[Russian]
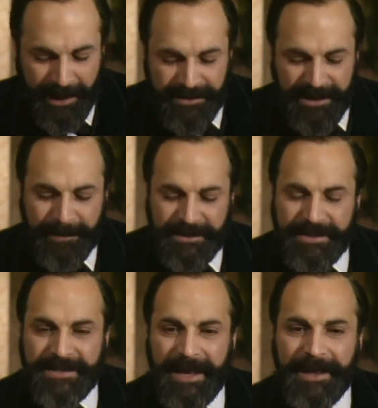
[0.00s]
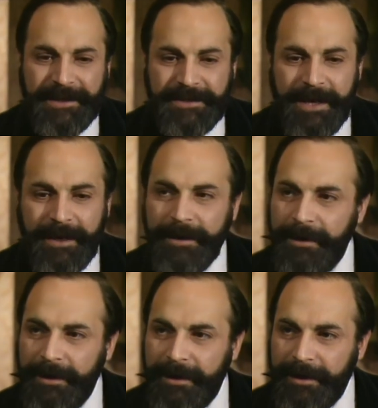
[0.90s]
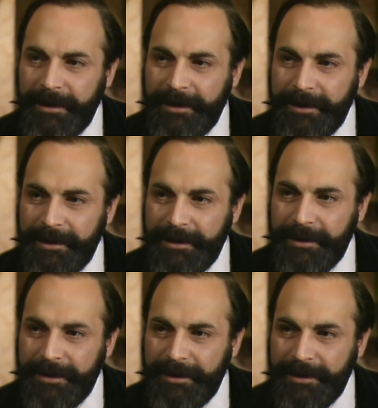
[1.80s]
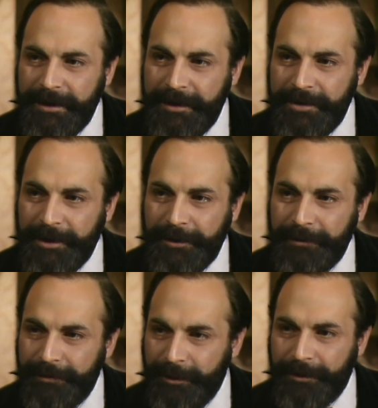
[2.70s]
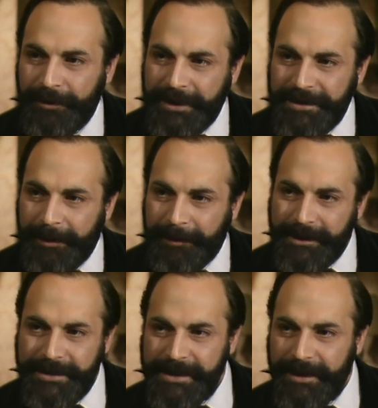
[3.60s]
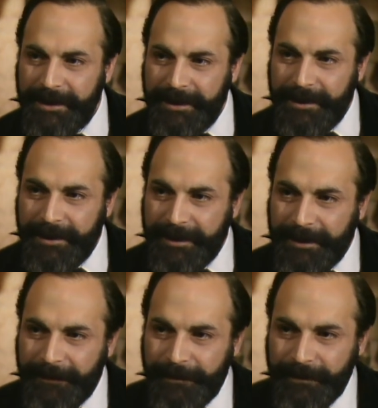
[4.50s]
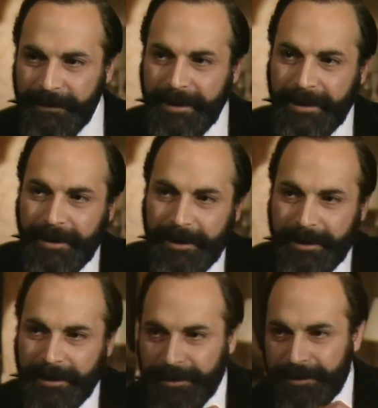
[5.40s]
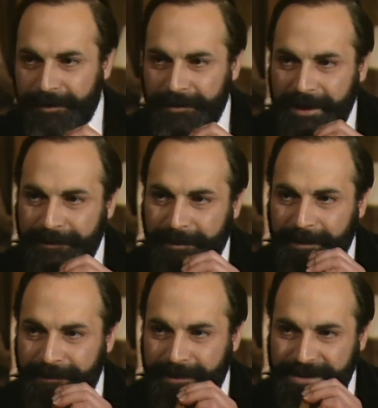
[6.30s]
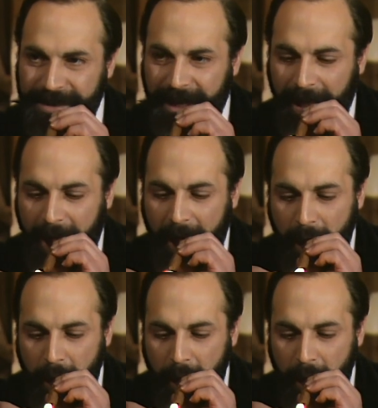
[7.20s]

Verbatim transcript: Те наши желания, исполнение которых принесло бы нам счастье, родились в детстве.